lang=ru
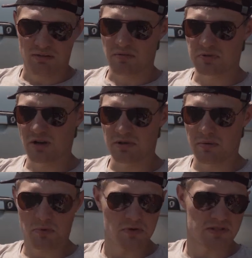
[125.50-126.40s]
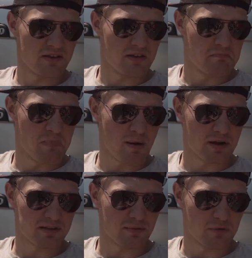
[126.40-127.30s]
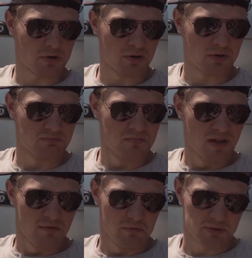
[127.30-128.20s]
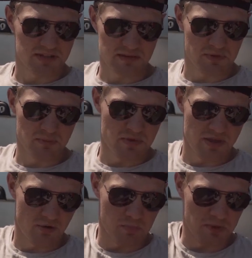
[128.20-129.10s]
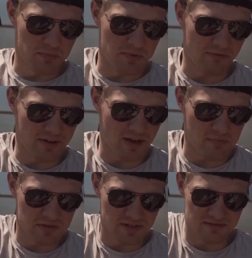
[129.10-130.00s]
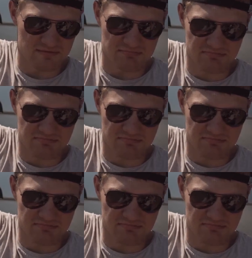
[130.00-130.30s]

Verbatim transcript: вообще у меня просто нет бабок на бухло. Вот если бы ты мне не купил пиво, я бы сейчас...